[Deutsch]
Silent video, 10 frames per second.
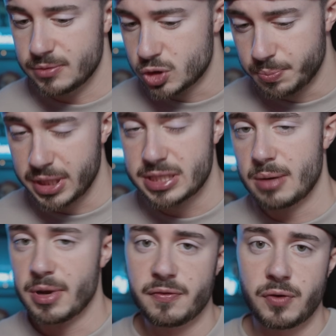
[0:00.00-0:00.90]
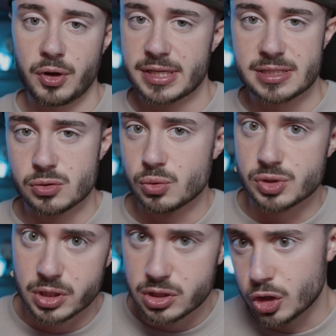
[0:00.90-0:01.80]
spricht ja immer davon, dass sie so
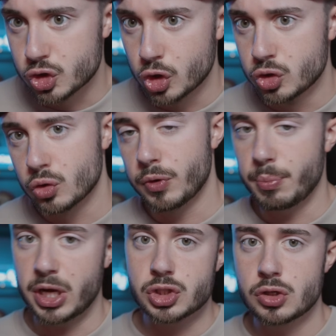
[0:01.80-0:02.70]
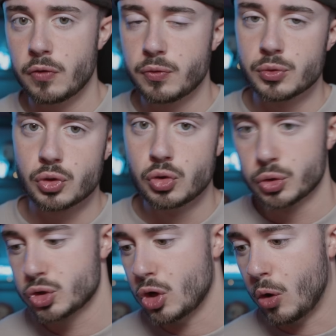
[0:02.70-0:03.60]
sicher sind und wir passen auf unsere
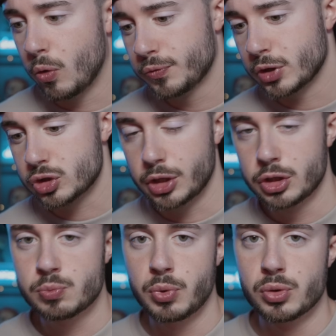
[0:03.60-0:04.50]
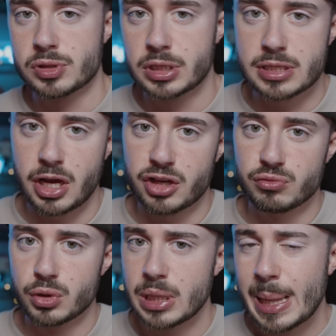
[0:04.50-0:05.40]
Nutzer auf, dass da nichts Böses gezeigt
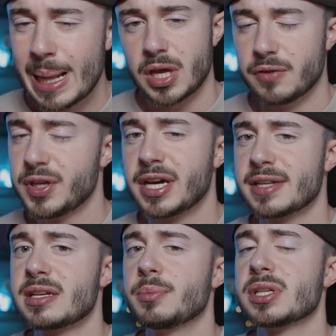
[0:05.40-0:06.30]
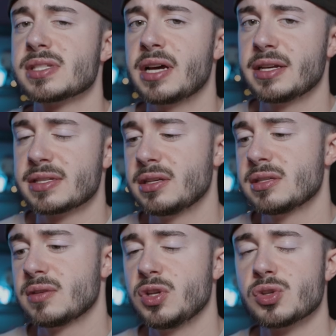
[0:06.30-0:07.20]
wird. Aber wie kann es dann bitte sein, dass ihr
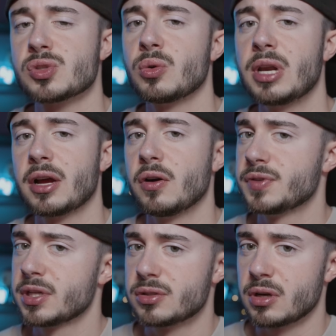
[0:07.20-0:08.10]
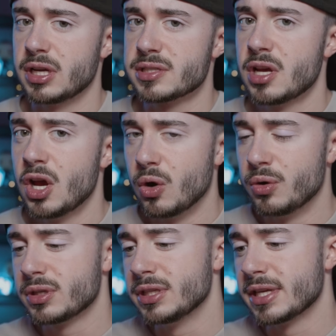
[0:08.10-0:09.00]
diese Videos so lange auf TikTok lasst?
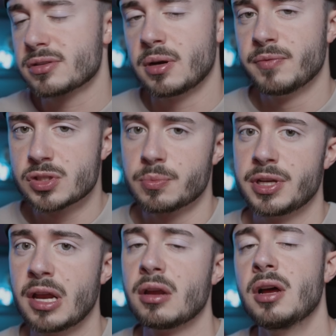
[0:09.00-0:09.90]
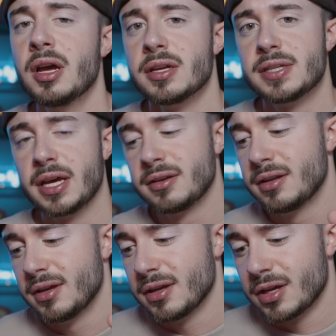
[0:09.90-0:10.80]
Und jetzt kommen wir zum Knaller. Denn
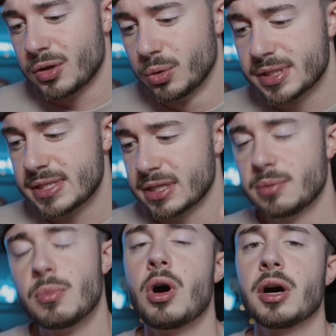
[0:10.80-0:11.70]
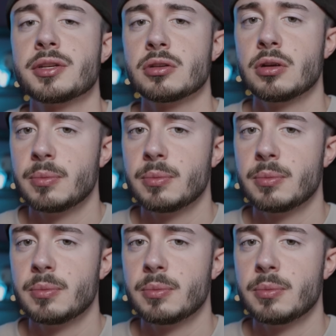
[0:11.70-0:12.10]
kurz nach dem Mord